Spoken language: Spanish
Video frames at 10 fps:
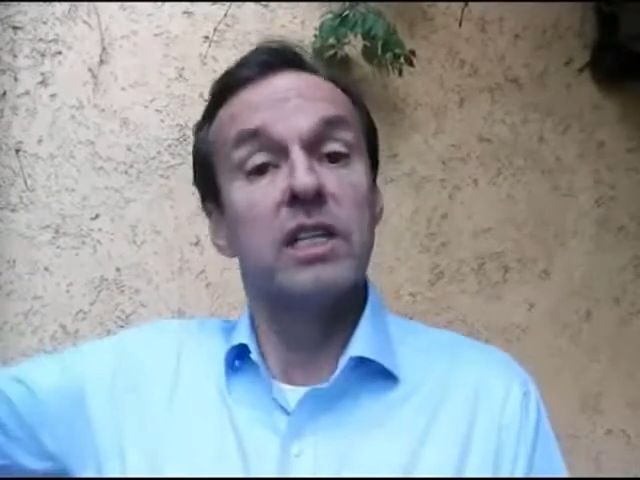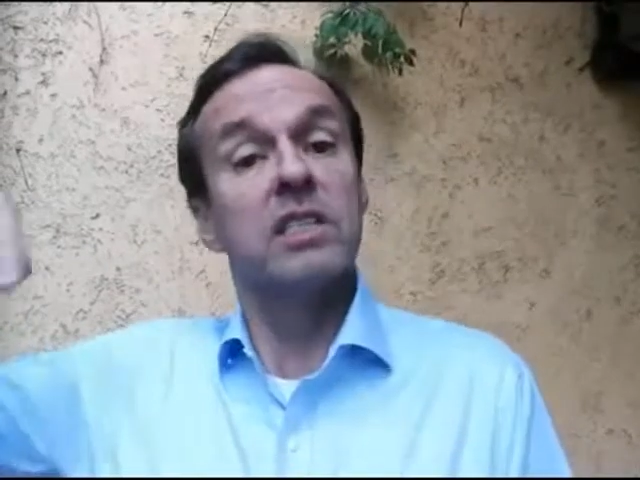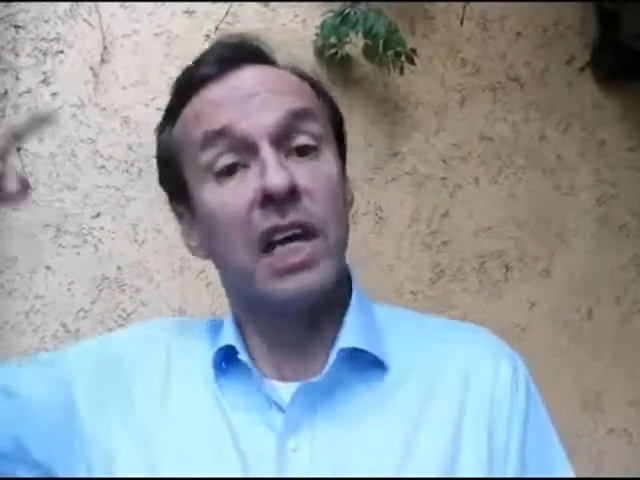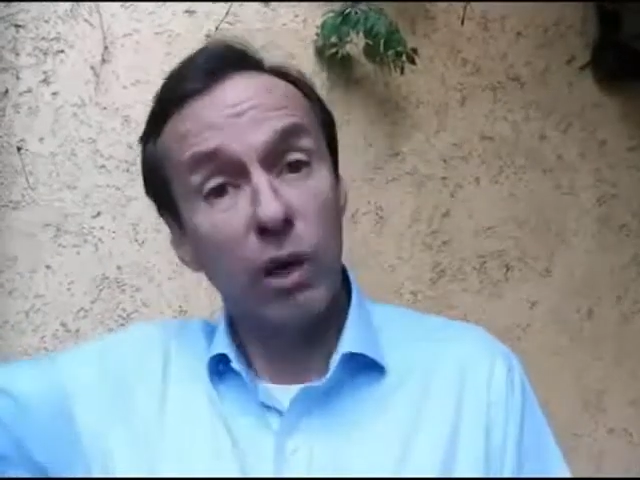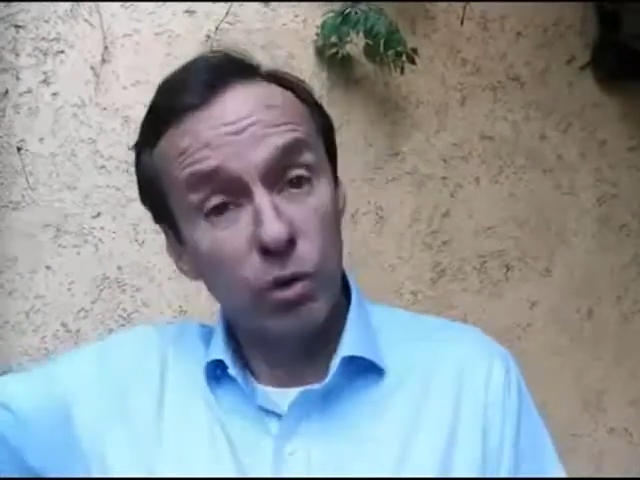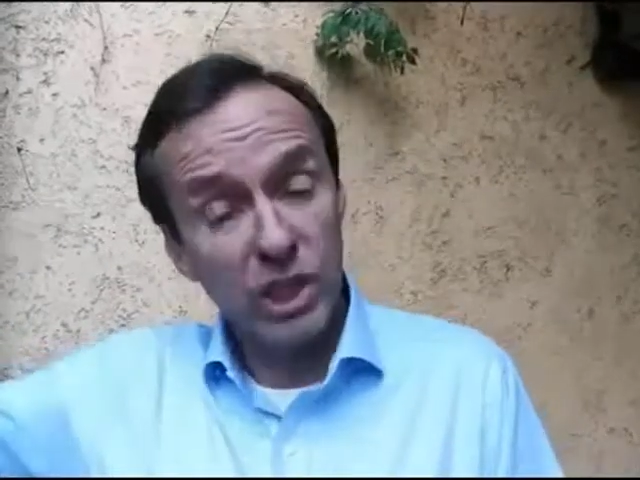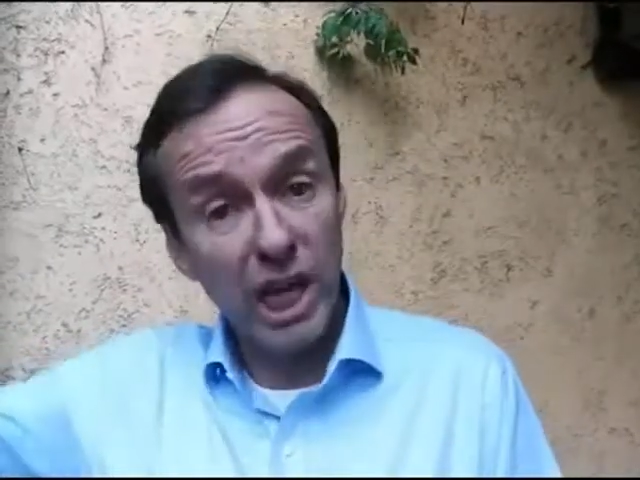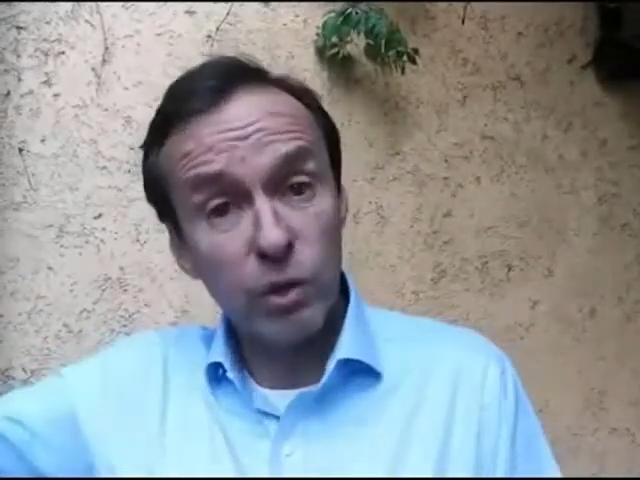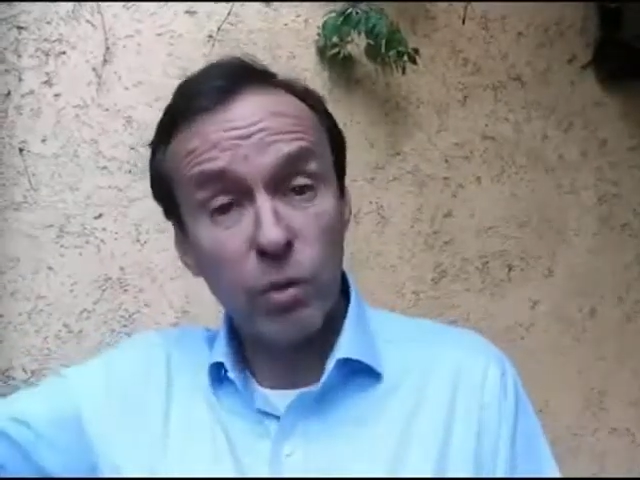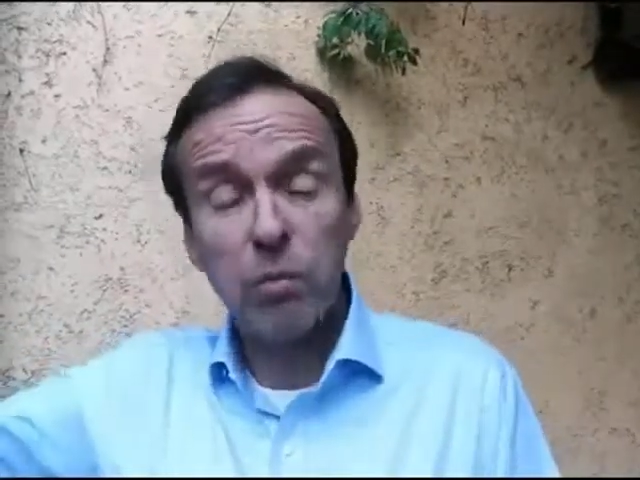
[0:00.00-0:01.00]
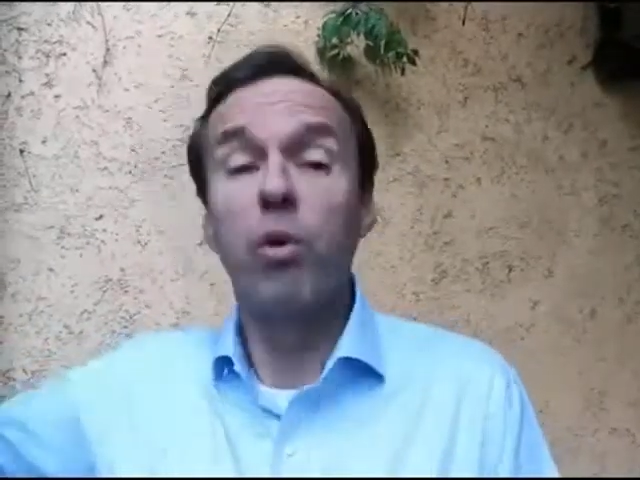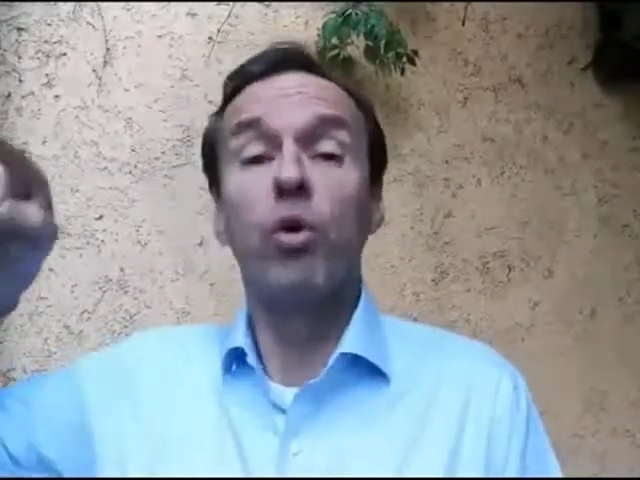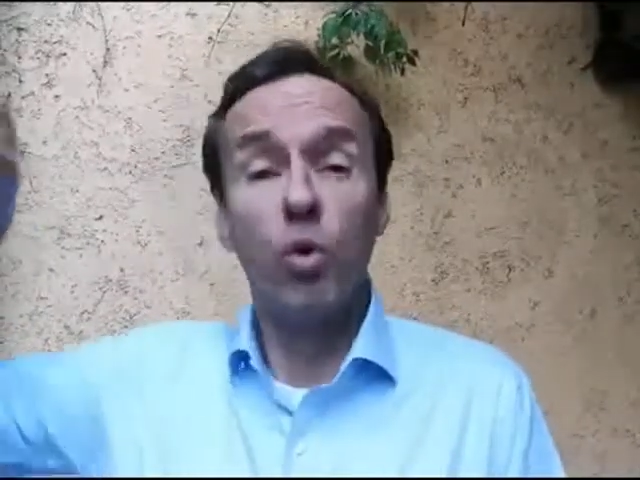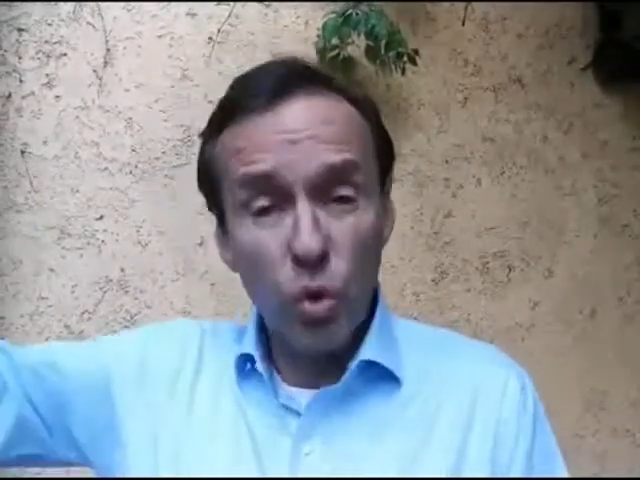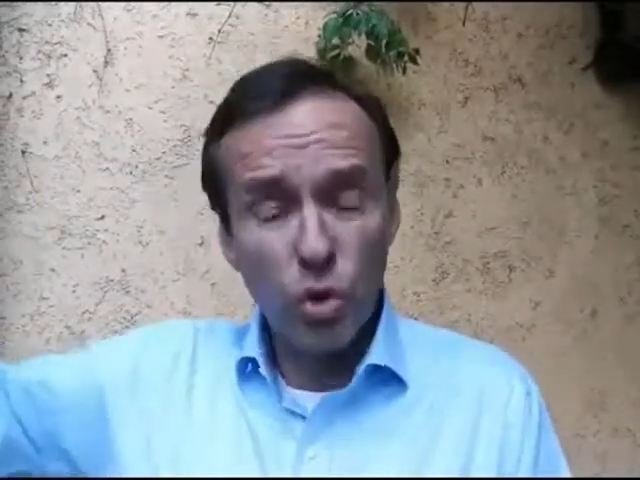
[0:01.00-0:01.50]
sea usado
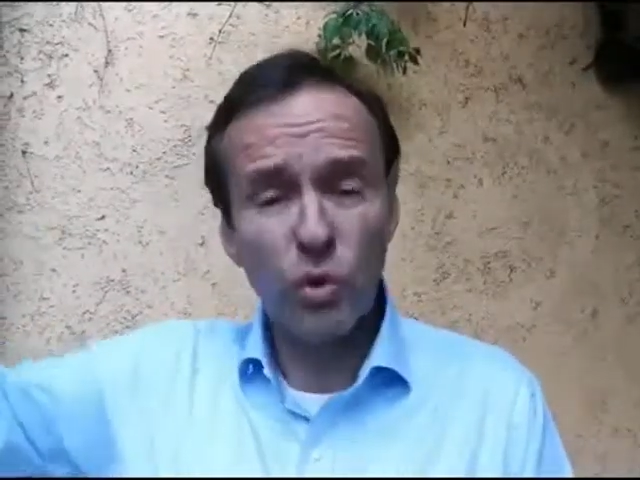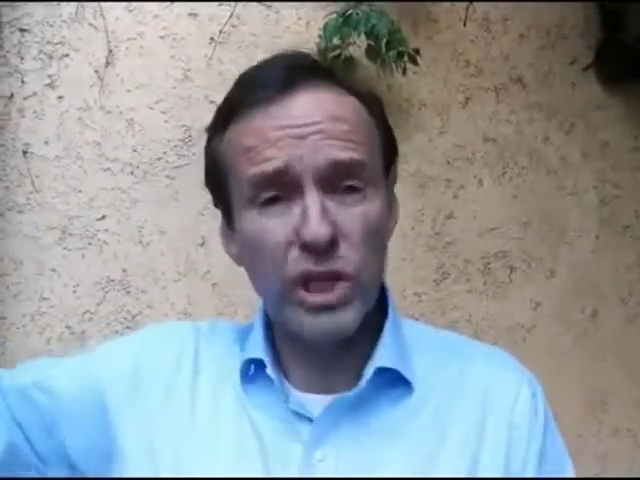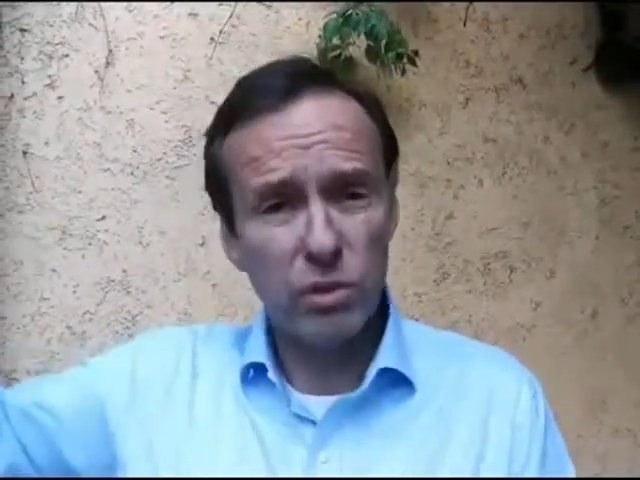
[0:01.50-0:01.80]
por uno de